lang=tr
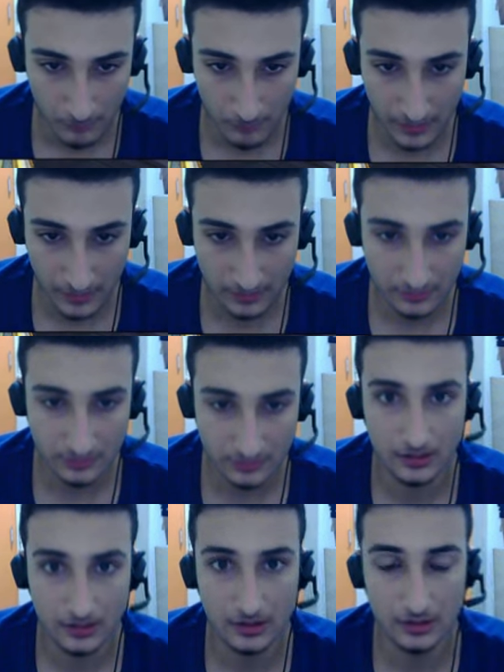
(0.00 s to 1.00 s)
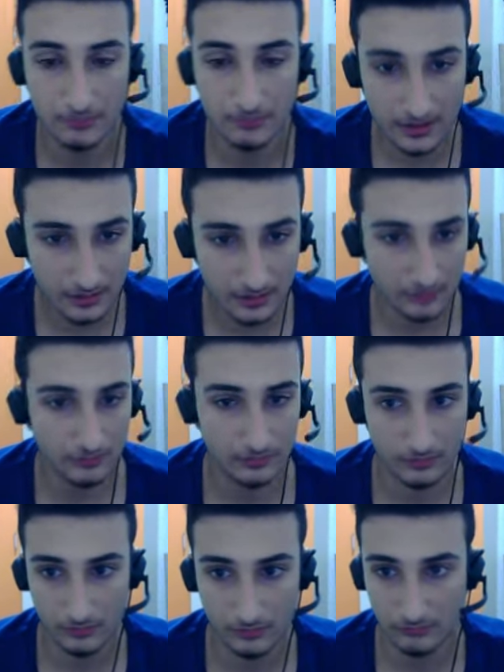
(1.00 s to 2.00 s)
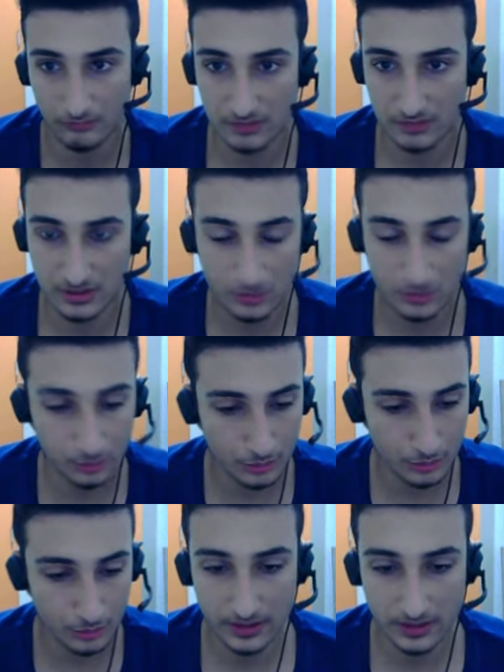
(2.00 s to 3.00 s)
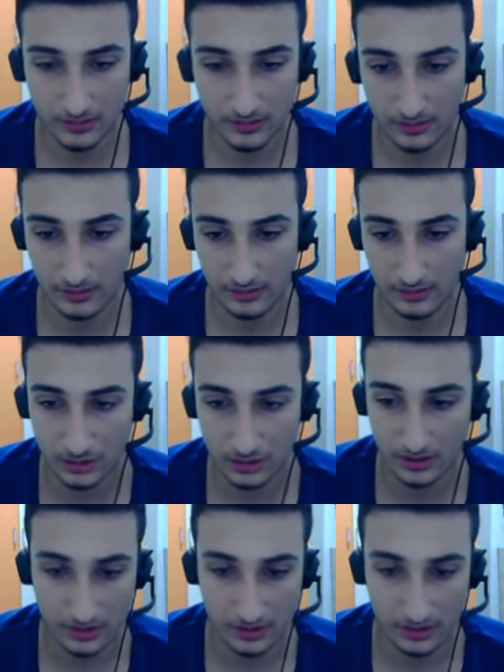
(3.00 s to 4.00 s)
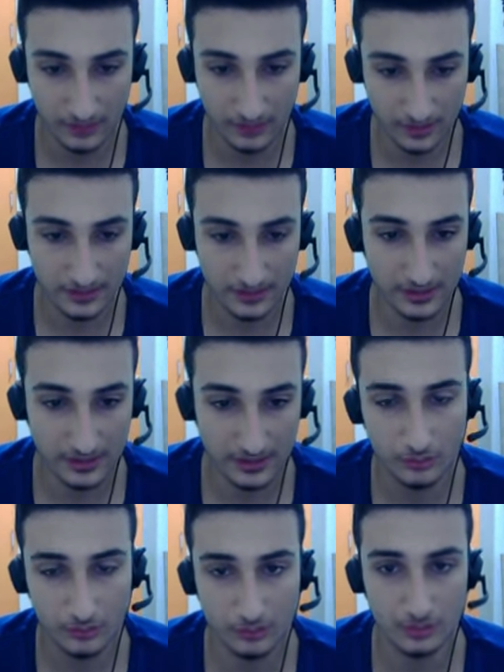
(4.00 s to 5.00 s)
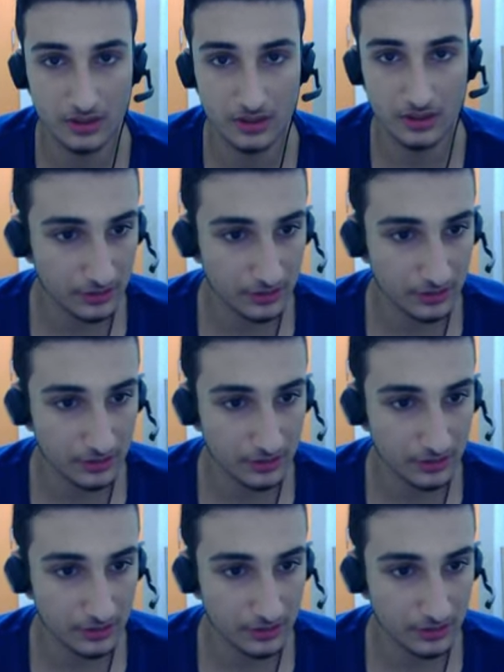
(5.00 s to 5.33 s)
Pan e, bana biz konuşurken bu çarı verdiğinde konuşurken